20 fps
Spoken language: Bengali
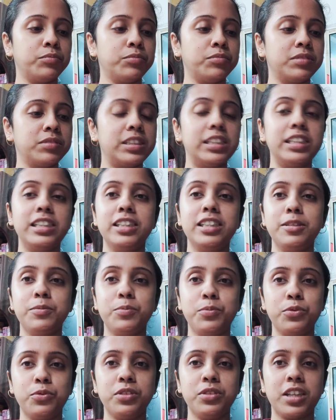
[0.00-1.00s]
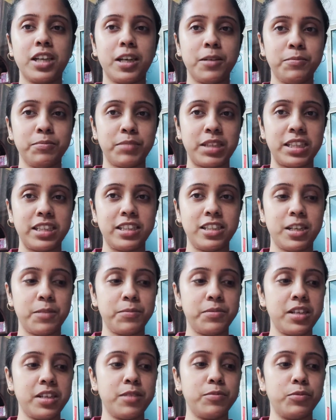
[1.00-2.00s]
ক্ষীর পুর কাম পাটিসাপটা আর
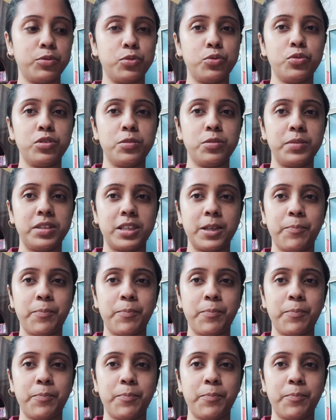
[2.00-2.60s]
গুগুল পিঠে